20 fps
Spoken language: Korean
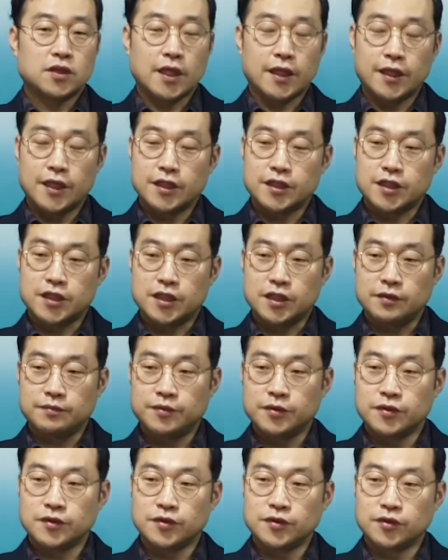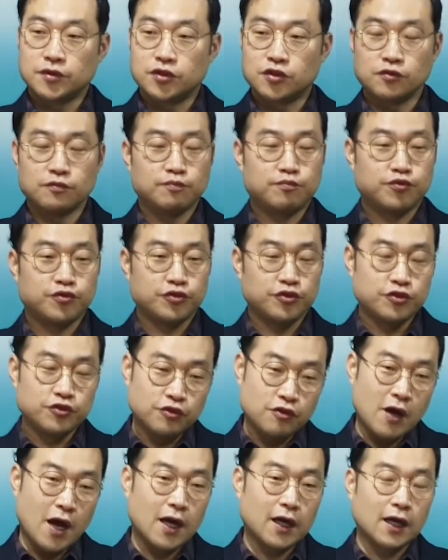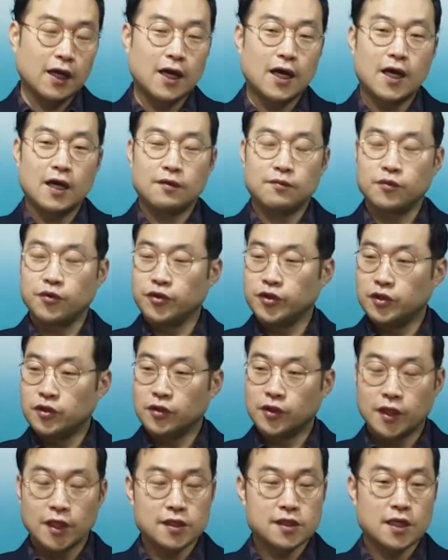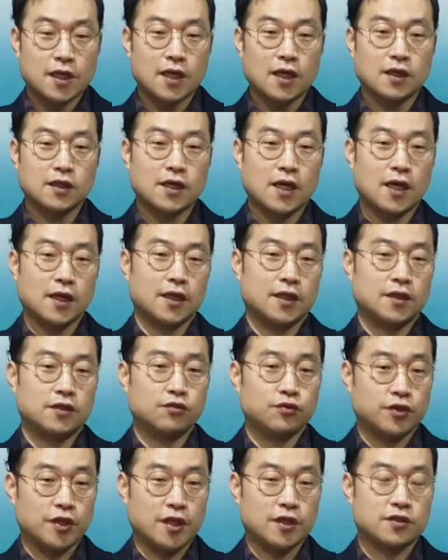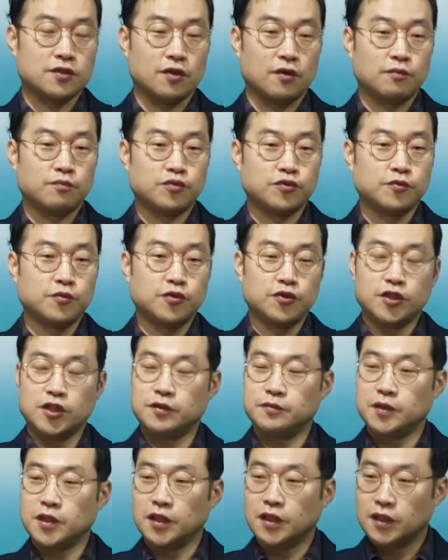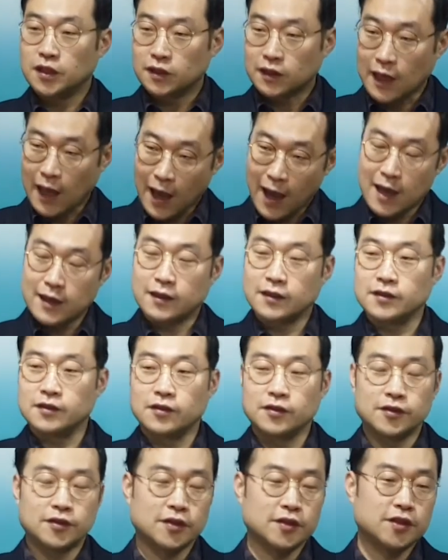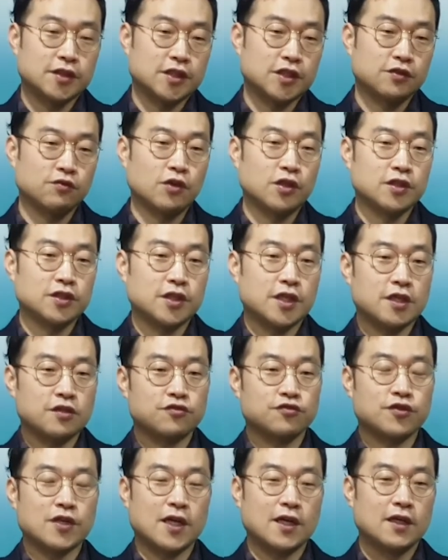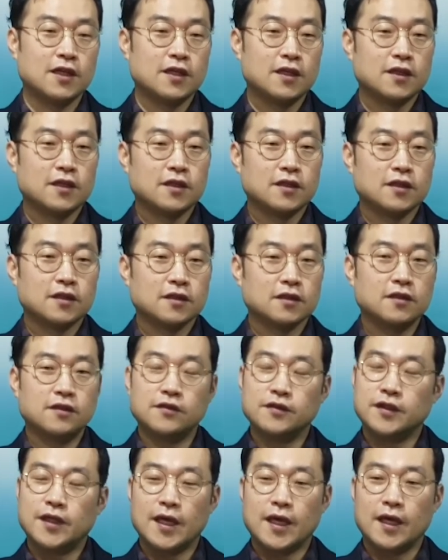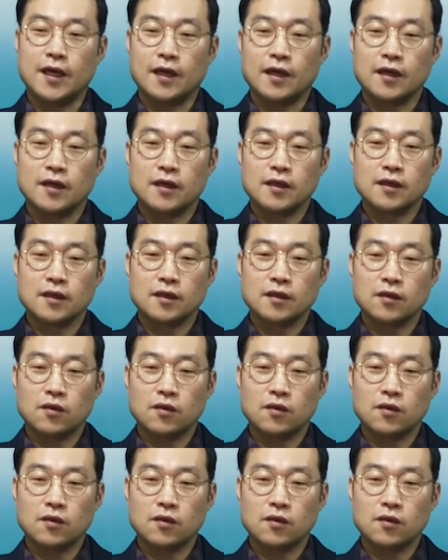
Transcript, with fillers: 쟤네 집은 좀 부유한가? 뭐 이렇게 생각을 하게 또 되죠. 부모님이 다 그것을 지원을 해주나? 그런데